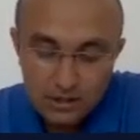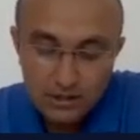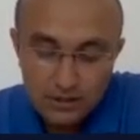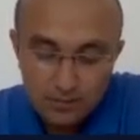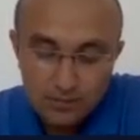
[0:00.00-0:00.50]

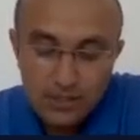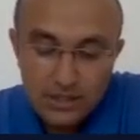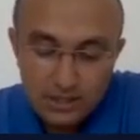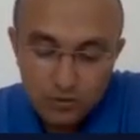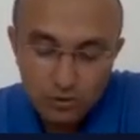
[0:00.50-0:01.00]
E,
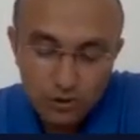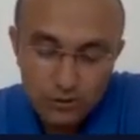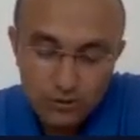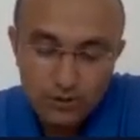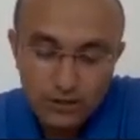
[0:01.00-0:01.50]
be'nin
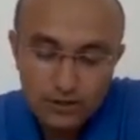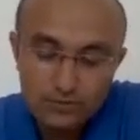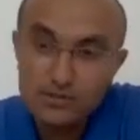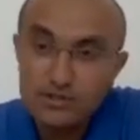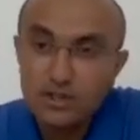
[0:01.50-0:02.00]
kullanımına
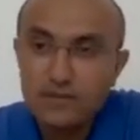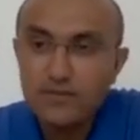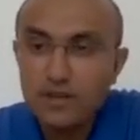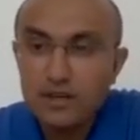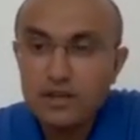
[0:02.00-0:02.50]

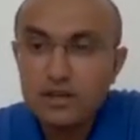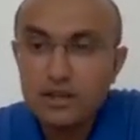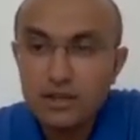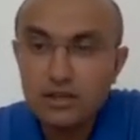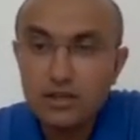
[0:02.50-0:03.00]
baktığımızda
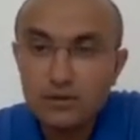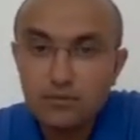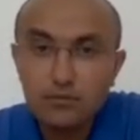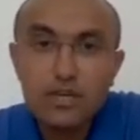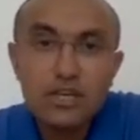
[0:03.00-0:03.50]
e,
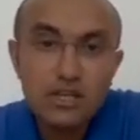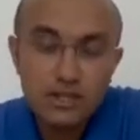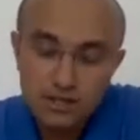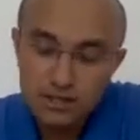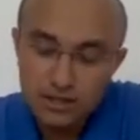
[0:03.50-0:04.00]

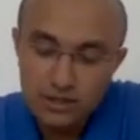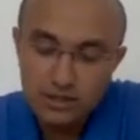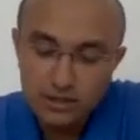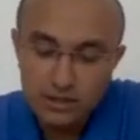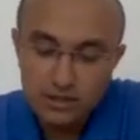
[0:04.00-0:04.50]
be
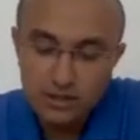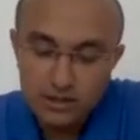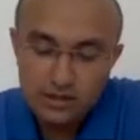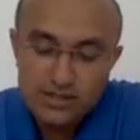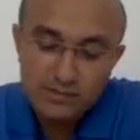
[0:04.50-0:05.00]

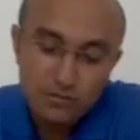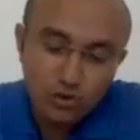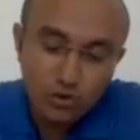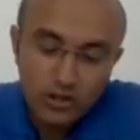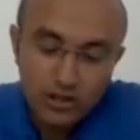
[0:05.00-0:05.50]
e,
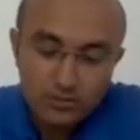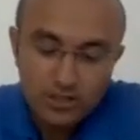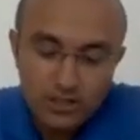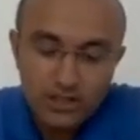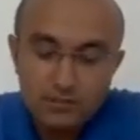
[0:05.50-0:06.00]
isimle
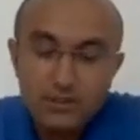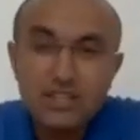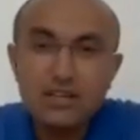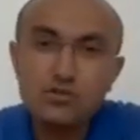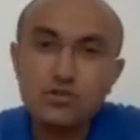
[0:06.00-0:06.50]
kullanılabilir.
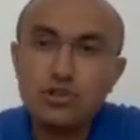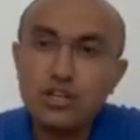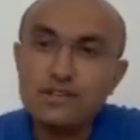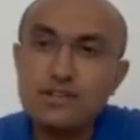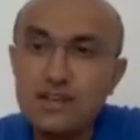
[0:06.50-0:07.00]
Yani B'den
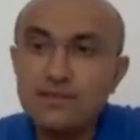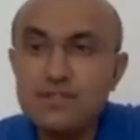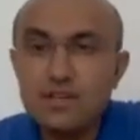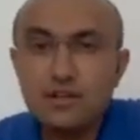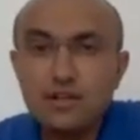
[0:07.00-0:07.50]
sonra direkt
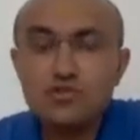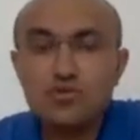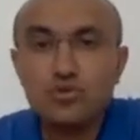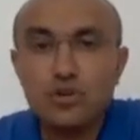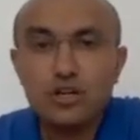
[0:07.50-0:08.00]
siz
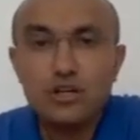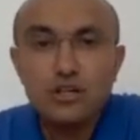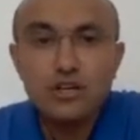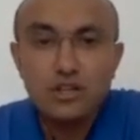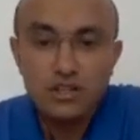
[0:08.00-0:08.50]
emizardan
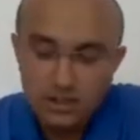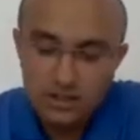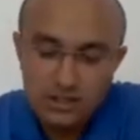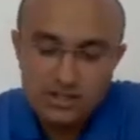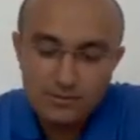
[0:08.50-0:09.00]
sonra
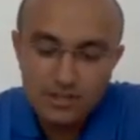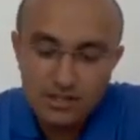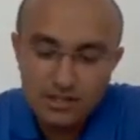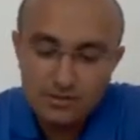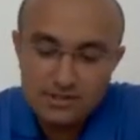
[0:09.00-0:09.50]
e, isim